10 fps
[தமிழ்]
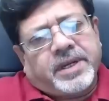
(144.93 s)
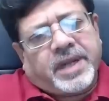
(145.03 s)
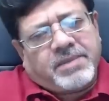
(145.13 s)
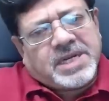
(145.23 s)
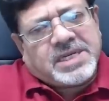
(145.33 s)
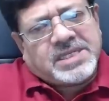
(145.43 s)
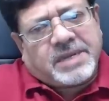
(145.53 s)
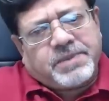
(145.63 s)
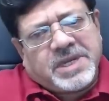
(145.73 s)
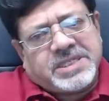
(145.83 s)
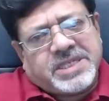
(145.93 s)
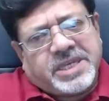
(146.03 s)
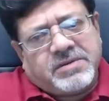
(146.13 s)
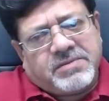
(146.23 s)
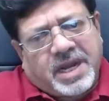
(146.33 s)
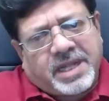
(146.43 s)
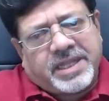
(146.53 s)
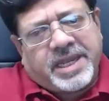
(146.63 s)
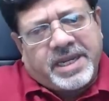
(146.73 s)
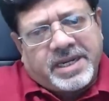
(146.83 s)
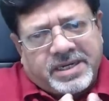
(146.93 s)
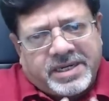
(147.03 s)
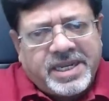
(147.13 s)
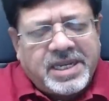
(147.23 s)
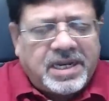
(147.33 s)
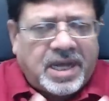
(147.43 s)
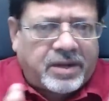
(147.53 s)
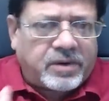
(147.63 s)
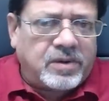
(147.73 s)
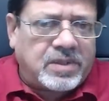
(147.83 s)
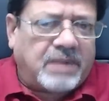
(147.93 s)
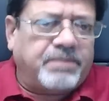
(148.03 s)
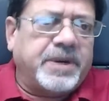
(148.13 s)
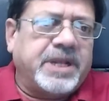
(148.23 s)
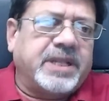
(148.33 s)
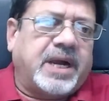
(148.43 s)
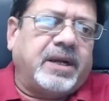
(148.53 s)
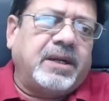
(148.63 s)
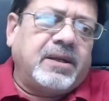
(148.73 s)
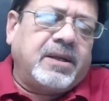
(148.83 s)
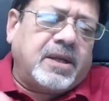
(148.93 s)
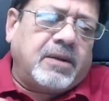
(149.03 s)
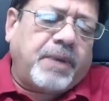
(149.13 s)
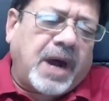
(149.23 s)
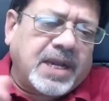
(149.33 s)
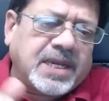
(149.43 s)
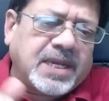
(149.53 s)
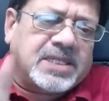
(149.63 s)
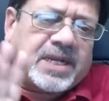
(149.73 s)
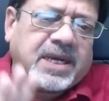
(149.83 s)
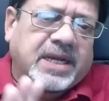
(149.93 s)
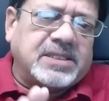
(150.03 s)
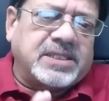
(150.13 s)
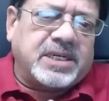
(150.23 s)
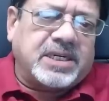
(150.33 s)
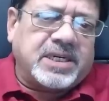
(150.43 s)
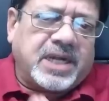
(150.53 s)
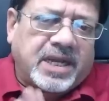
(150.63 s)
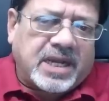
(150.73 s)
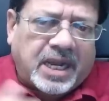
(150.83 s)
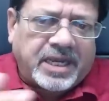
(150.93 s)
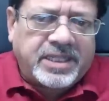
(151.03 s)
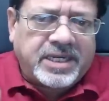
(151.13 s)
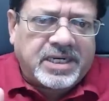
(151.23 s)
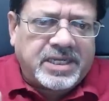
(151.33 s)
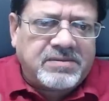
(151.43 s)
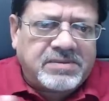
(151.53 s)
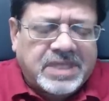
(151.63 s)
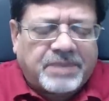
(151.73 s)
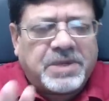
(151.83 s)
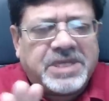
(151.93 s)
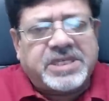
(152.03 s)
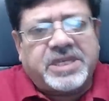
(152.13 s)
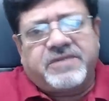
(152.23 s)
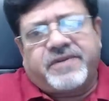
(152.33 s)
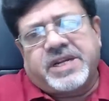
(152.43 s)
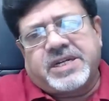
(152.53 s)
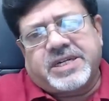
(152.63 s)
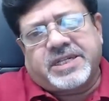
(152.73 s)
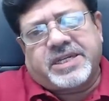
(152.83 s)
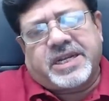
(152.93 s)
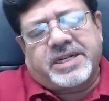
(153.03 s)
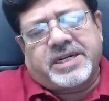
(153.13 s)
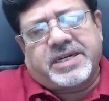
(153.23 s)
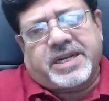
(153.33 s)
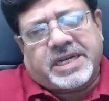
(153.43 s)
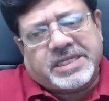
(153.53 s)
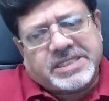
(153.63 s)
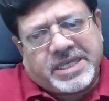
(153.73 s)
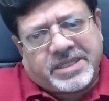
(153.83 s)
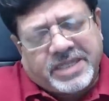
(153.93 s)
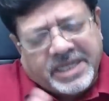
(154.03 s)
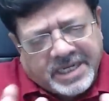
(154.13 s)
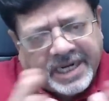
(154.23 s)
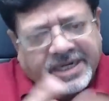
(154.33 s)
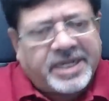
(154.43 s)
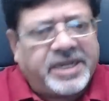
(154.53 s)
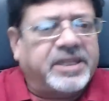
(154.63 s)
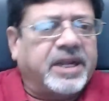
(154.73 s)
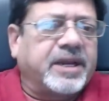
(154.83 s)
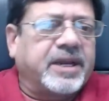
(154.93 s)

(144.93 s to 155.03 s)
நமக்கு சப்ளை செய்யும் அதே டி லா ரூ கம்பெனி தான் பாகிஸ்தான் கரன்சிகளுக்கான காகிதங்களையும் சப்ளை செய்து வருகின்றது என்கின்ற ரகசியத்தை கண்டறிந்தன